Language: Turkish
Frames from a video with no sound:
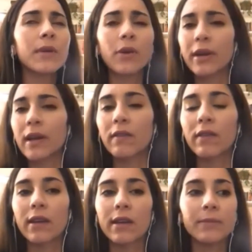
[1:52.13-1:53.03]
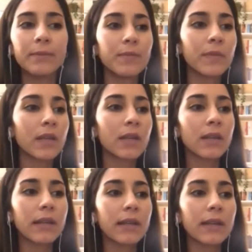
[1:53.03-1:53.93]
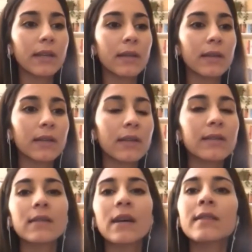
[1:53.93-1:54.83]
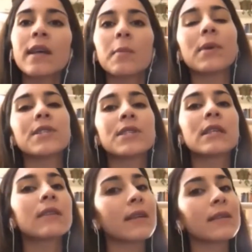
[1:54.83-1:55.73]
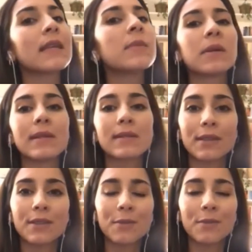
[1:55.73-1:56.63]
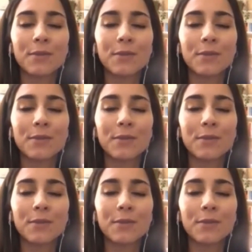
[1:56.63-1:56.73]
Bir örnek vereyim. E, kadınlar tek başlarına taksiye bilemezler.